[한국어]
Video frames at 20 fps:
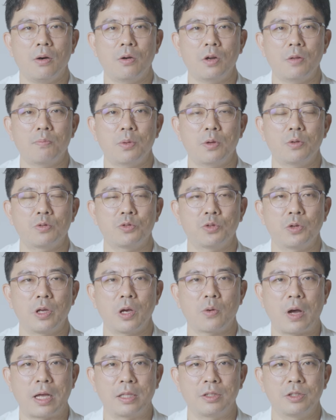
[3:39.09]
허리뼈
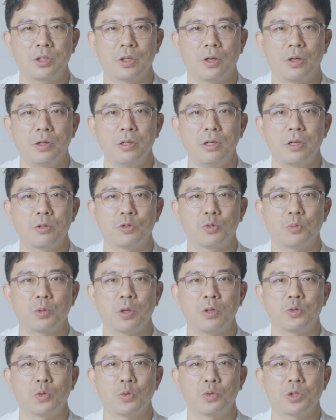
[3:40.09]
주위의 관절,
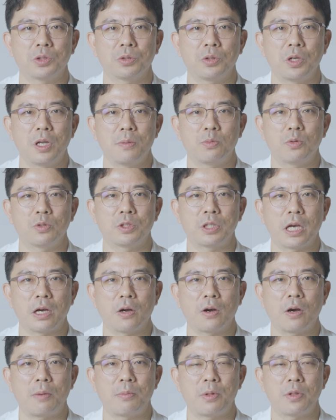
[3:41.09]
주변 조직을 일부
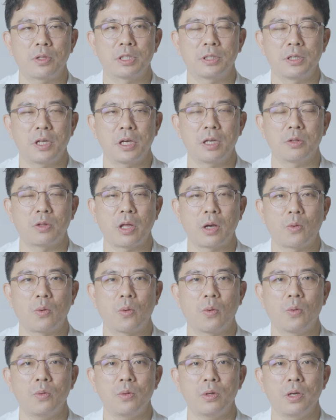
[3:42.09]
제거하면서 진행이
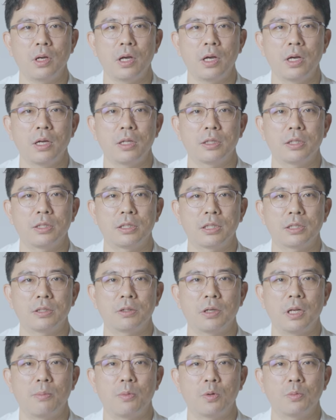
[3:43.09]
되고 디스크
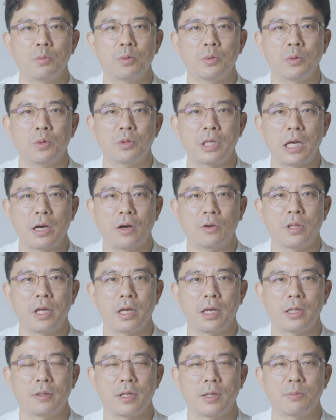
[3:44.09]
일부분도
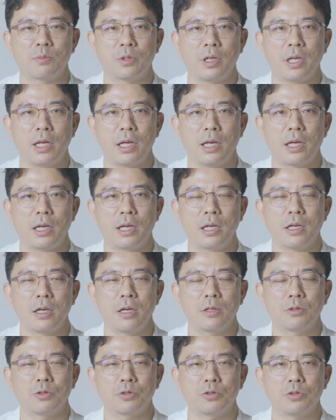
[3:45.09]
제거되기 때문에
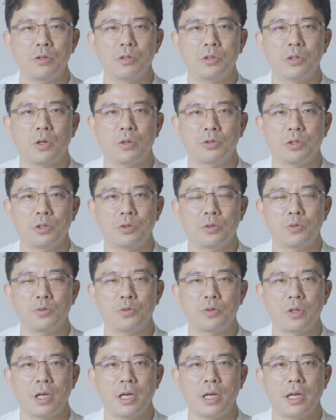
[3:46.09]
수술적 치료
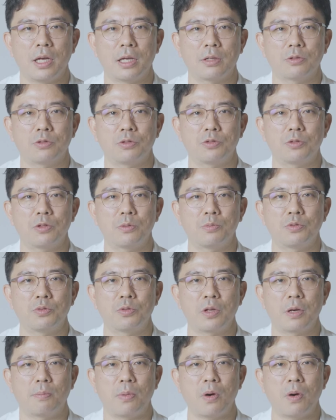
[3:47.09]
후에 수술 부위의